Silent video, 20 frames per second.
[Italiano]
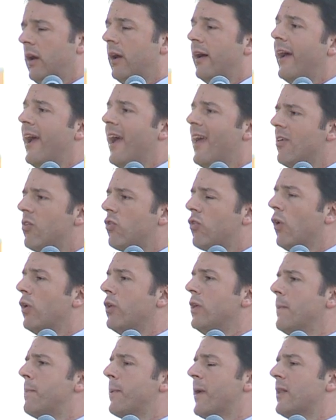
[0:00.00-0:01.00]
e i
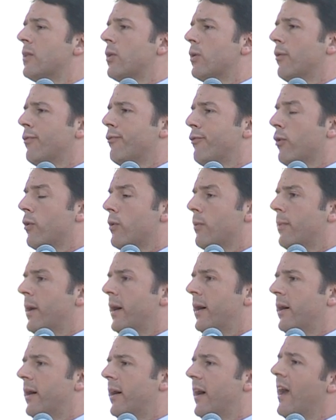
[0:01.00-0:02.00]
sogni prendono
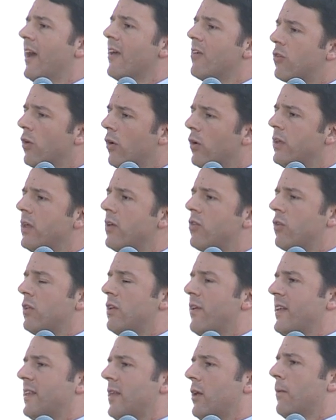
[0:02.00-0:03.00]
forma e i sogni
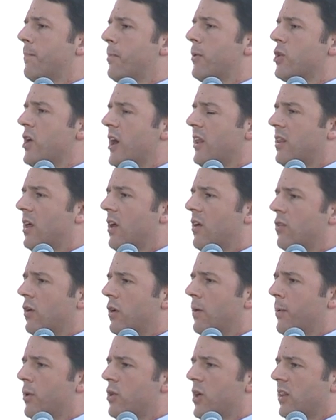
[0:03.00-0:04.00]
diventano progetti che
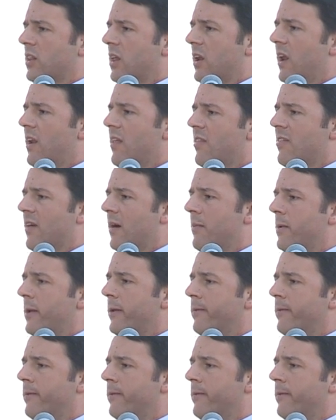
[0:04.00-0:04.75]
sono progetti realizzabili.